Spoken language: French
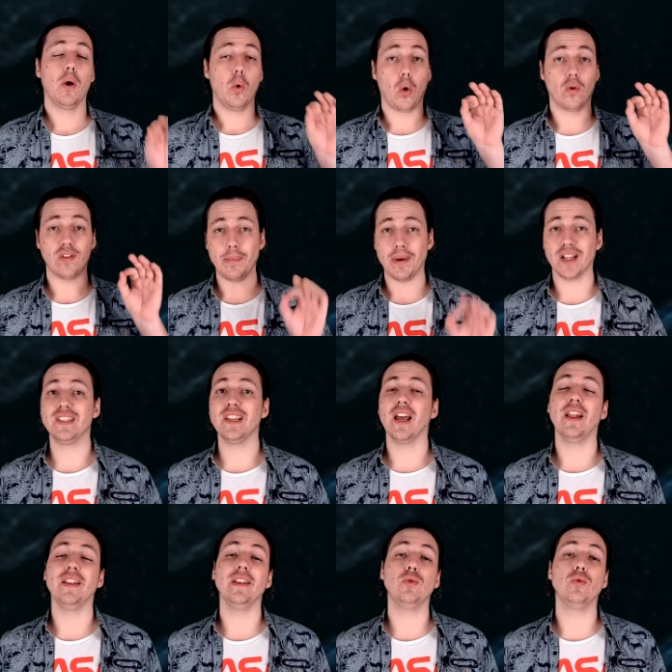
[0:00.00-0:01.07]
On va partir à
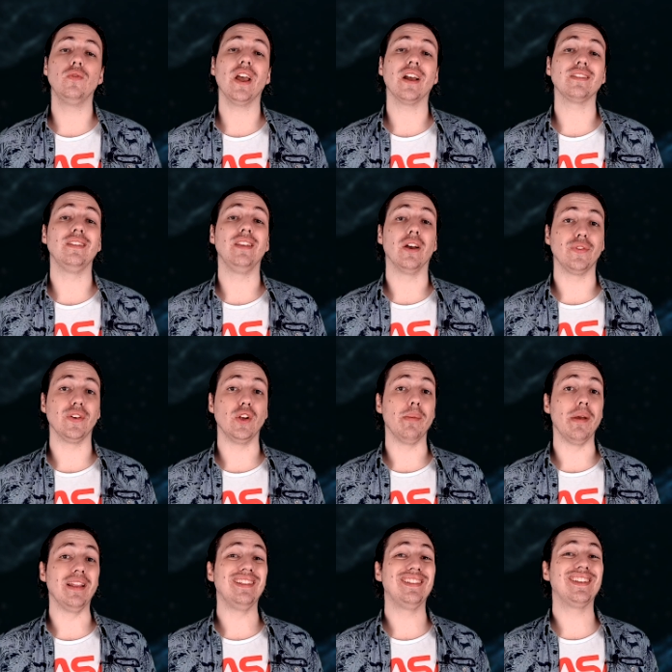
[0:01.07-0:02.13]
la découverte d'un
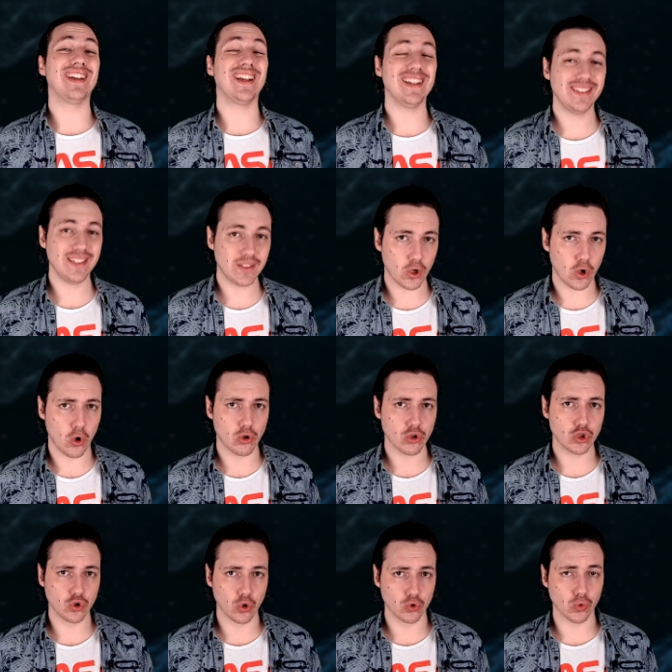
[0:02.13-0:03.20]
phénomène très
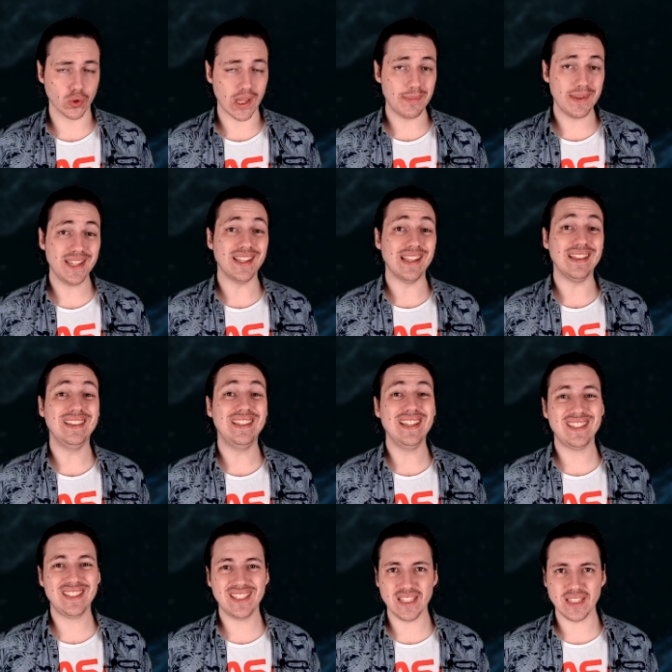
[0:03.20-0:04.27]
étrange dont on a mis des
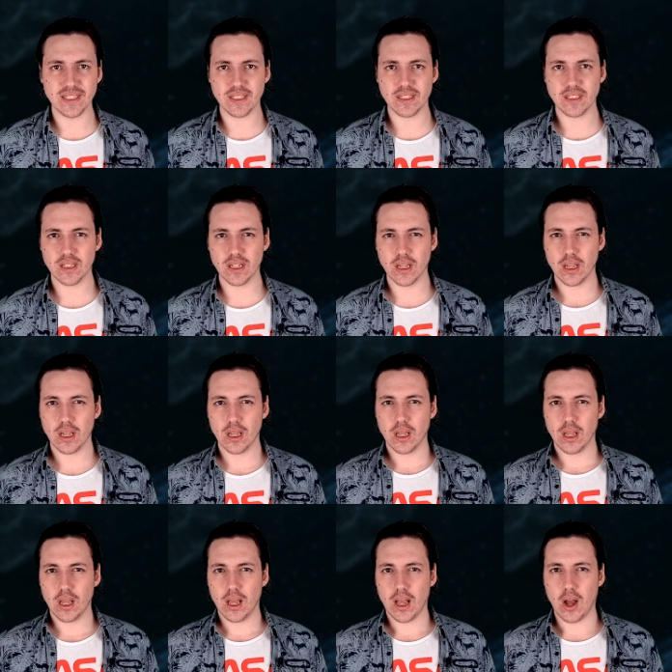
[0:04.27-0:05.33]
décennies
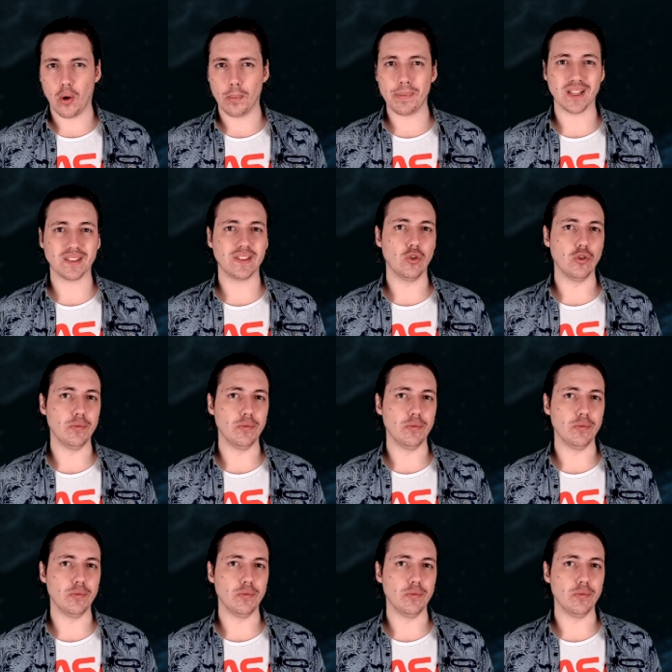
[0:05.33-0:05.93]
à en percer le